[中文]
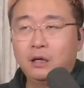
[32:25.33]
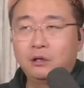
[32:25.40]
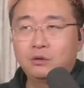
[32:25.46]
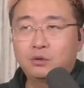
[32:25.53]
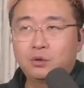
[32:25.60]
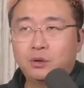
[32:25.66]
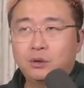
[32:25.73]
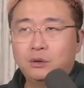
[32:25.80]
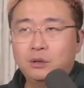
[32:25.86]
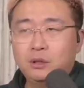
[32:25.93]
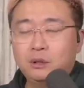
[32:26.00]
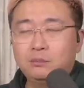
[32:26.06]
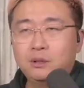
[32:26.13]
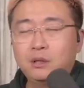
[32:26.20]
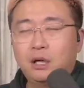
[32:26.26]
就是说
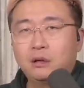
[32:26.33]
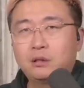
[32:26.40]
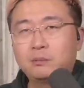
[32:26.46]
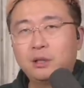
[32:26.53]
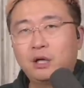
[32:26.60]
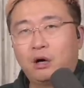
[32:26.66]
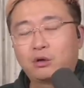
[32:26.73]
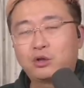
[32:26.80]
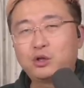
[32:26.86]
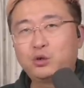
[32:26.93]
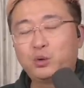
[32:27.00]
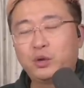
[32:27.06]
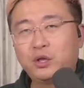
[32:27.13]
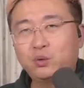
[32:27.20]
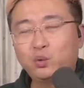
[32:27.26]
你们老怎么老是
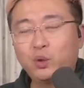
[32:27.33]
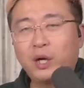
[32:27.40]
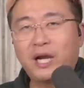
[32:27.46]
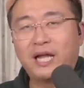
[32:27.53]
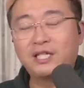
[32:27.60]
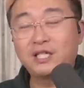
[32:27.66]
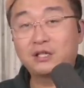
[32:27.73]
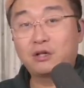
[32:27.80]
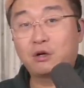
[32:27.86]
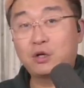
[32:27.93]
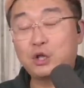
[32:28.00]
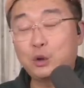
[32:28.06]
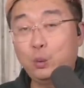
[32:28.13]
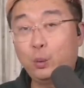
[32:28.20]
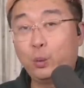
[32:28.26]
觉得乌克兰这个事儿
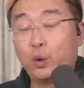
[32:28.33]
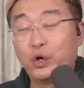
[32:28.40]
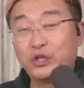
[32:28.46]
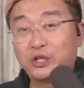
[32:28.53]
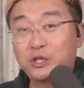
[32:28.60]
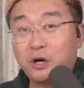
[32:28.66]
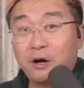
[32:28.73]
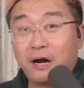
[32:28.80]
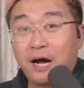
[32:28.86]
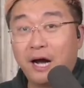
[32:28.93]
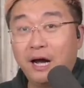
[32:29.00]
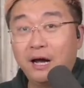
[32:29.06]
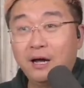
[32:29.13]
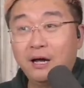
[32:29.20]
是我的事儿啊？